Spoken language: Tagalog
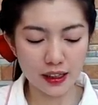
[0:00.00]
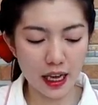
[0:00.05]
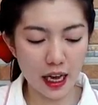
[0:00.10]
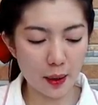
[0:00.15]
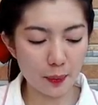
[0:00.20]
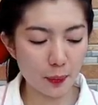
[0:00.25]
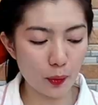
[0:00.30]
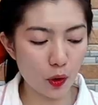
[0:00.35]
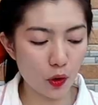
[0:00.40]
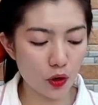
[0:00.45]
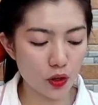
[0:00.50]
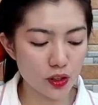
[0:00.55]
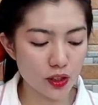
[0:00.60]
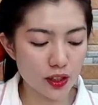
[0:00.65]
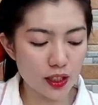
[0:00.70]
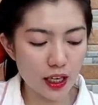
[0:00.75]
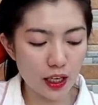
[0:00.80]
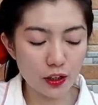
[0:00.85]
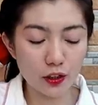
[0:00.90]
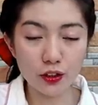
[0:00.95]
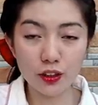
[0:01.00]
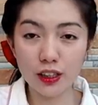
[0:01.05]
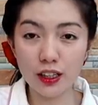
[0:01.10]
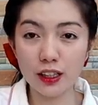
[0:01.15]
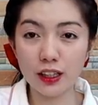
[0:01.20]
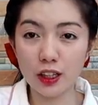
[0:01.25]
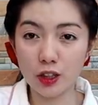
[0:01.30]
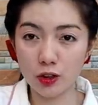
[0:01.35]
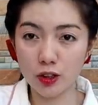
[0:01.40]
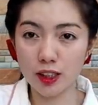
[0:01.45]
Tapos, ganun
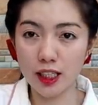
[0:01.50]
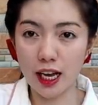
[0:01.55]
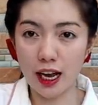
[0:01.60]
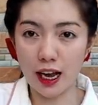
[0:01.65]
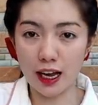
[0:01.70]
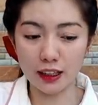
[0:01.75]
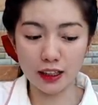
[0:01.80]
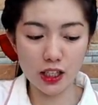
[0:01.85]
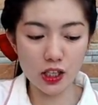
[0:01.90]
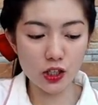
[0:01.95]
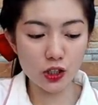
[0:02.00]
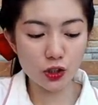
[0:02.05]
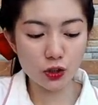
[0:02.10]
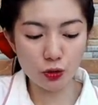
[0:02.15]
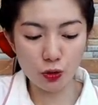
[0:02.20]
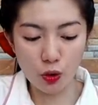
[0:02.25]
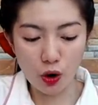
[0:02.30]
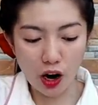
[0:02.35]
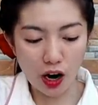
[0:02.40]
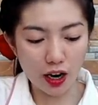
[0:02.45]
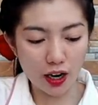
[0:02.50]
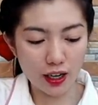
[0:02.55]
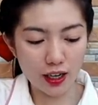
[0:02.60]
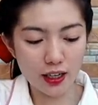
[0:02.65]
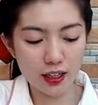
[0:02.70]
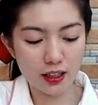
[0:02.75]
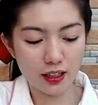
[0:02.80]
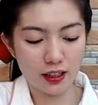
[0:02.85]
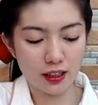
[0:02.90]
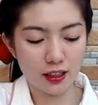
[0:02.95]
din daw sa ating
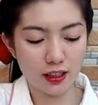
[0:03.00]
sugar